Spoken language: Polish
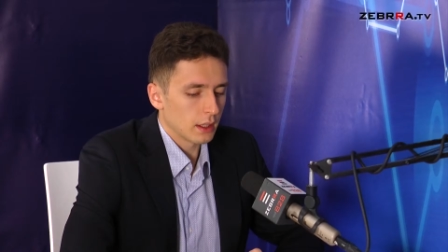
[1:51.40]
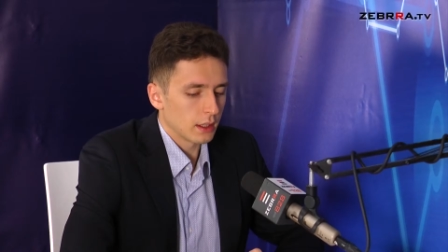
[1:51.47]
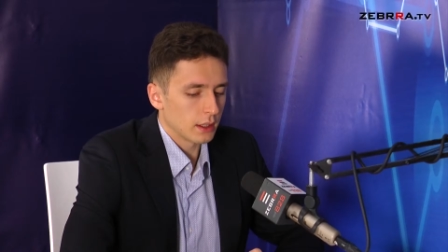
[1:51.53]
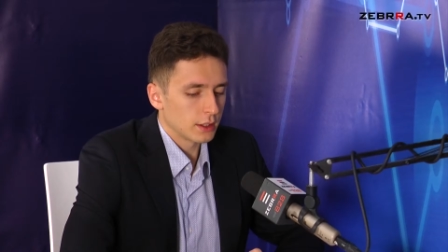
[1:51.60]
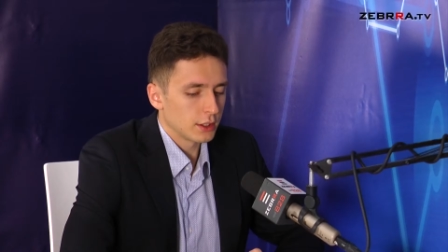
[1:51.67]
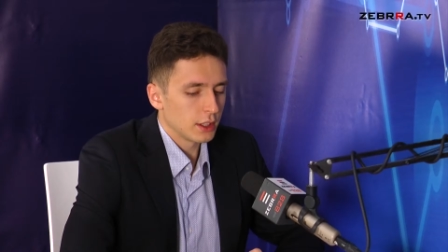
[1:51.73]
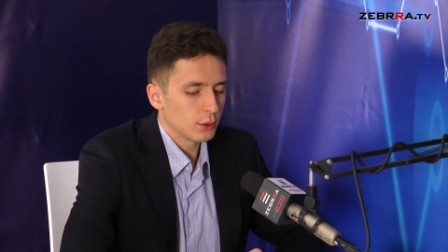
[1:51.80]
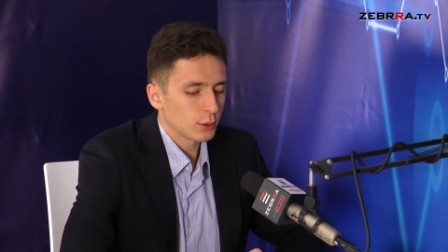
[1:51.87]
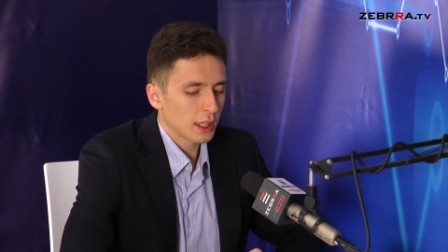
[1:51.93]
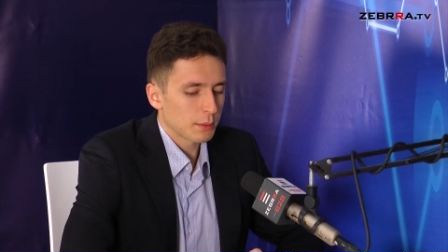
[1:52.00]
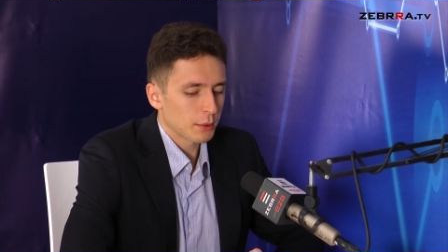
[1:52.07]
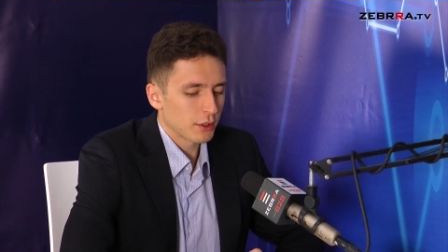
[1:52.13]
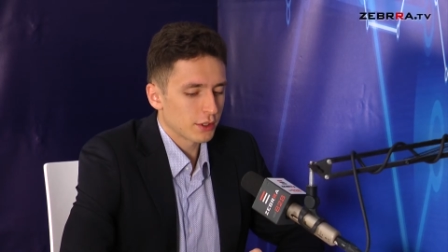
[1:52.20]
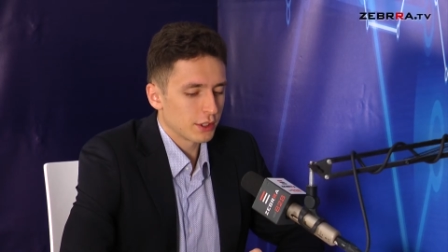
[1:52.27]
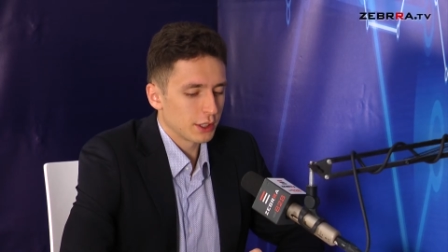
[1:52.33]
E, czyli tutaj
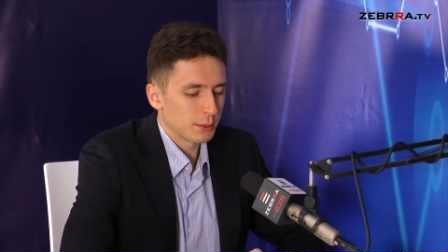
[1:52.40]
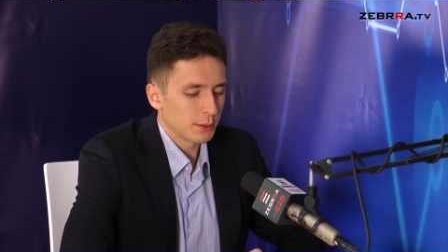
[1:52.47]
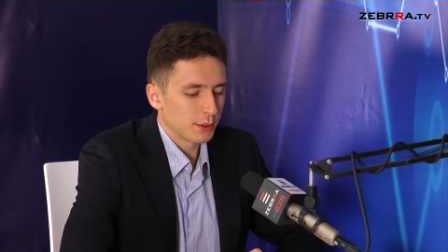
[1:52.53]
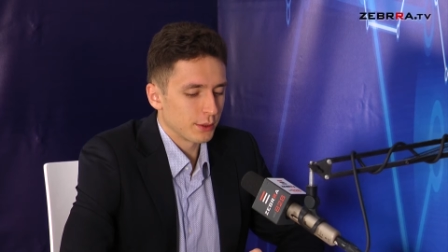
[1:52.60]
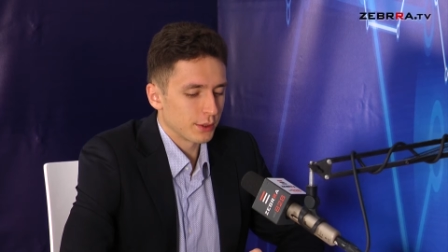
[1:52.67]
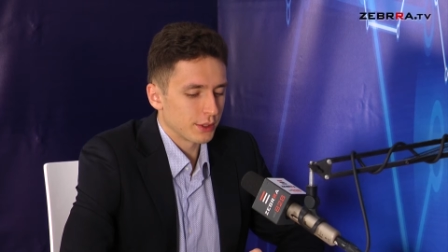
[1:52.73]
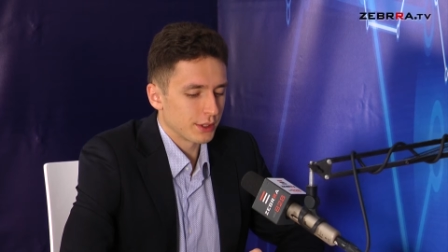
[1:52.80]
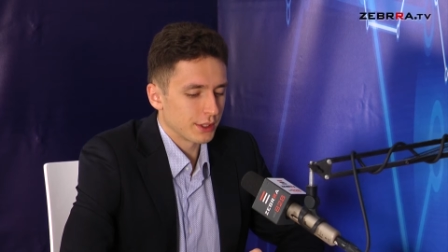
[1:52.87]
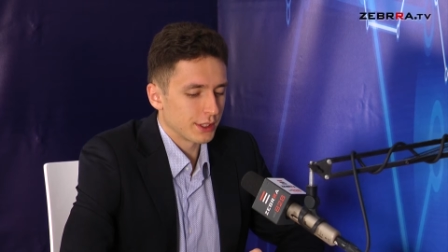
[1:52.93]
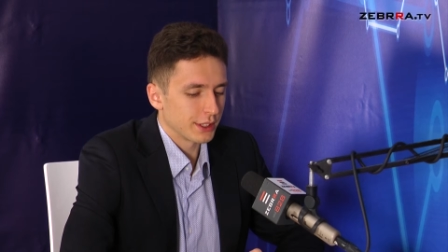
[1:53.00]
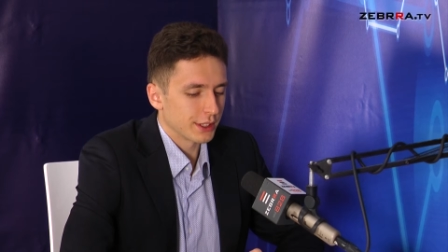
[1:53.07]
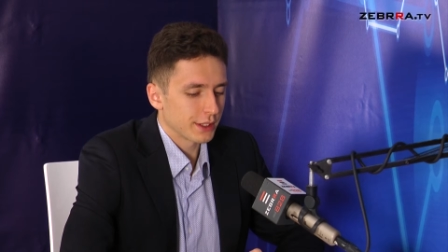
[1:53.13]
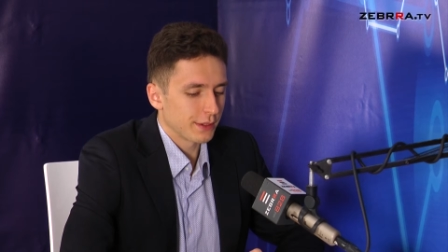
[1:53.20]
poruszyliśmy już e,